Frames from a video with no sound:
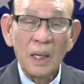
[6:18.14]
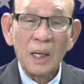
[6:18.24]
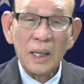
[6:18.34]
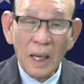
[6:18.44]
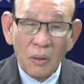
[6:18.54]

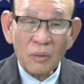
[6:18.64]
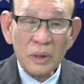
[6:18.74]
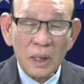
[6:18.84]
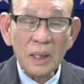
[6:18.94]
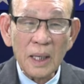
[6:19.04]
nếu
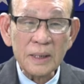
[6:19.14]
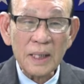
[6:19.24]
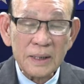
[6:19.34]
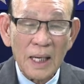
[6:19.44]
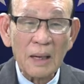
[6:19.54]
những người
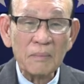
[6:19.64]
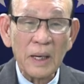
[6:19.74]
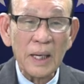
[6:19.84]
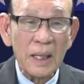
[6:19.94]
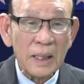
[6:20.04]
da trắng
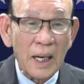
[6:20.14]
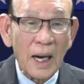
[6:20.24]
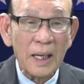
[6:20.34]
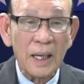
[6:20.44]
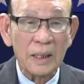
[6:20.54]
mà đến
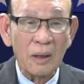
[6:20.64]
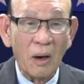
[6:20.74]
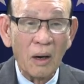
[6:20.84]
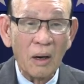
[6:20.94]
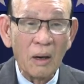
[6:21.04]
khai khẩn
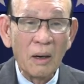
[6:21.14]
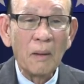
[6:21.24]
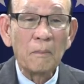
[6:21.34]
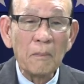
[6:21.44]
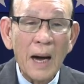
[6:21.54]
đó
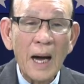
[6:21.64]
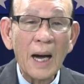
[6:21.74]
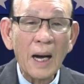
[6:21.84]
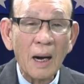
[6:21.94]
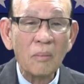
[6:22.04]

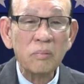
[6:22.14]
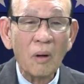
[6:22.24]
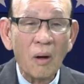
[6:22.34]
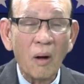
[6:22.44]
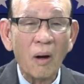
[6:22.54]
mà không
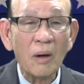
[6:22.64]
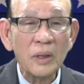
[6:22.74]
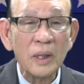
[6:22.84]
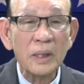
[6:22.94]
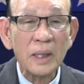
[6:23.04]
có
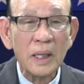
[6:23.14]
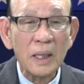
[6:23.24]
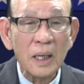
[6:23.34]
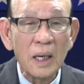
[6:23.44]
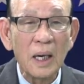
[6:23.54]
những cái
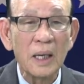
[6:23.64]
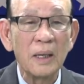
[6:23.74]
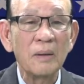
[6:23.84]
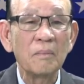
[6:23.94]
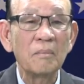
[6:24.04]

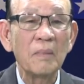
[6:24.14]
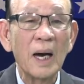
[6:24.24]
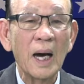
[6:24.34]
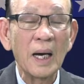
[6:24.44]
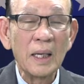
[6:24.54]
người
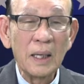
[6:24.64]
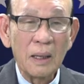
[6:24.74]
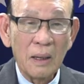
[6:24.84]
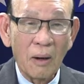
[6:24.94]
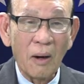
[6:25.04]
mà
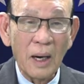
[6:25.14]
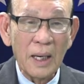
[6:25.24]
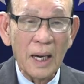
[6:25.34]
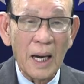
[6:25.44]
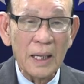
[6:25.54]

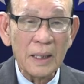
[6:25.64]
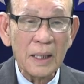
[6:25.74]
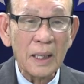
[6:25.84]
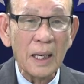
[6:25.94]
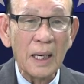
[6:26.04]
gọi là
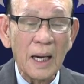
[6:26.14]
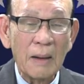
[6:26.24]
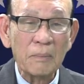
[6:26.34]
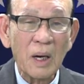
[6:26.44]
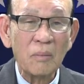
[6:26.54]
những cái người
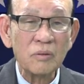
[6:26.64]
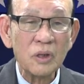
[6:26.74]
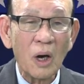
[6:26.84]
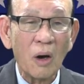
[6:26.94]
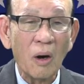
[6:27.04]
làm công
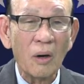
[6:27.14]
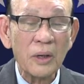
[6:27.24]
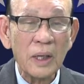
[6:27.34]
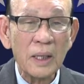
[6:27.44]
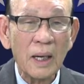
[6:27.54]
cho họ
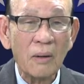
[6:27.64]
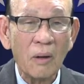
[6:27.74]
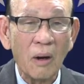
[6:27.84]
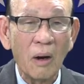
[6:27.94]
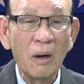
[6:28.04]
đi theo
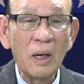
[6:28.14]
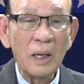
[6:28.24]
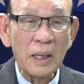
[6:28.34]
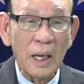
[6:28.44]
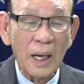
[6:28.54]
họ
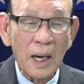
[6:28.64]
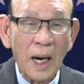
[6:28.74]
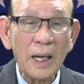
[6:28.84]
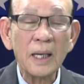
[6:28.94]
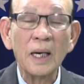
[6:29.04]
để
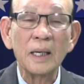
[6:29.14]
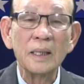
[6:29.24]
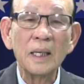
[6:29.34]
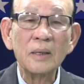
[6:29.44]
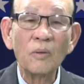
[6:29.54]
khai
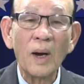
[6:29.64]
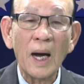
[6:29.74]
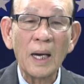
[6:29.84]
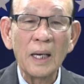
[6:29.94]
khẩn đất hoang